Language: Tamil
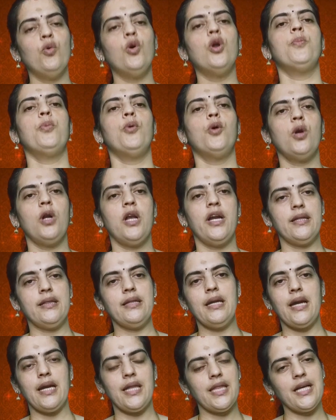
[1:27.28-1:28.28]
ஒரு பொருள்
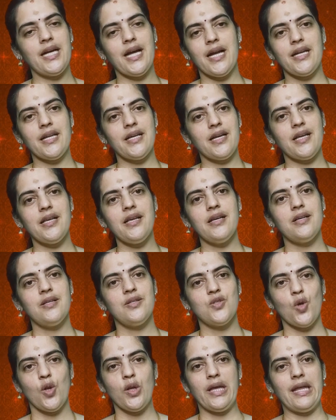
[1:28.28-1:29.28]
எடுத்து எடுத்துக்காட்டாக
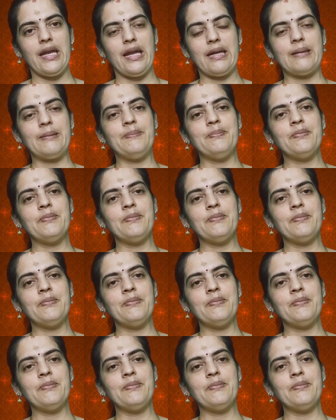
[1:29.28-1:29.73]
சொல்கிறார்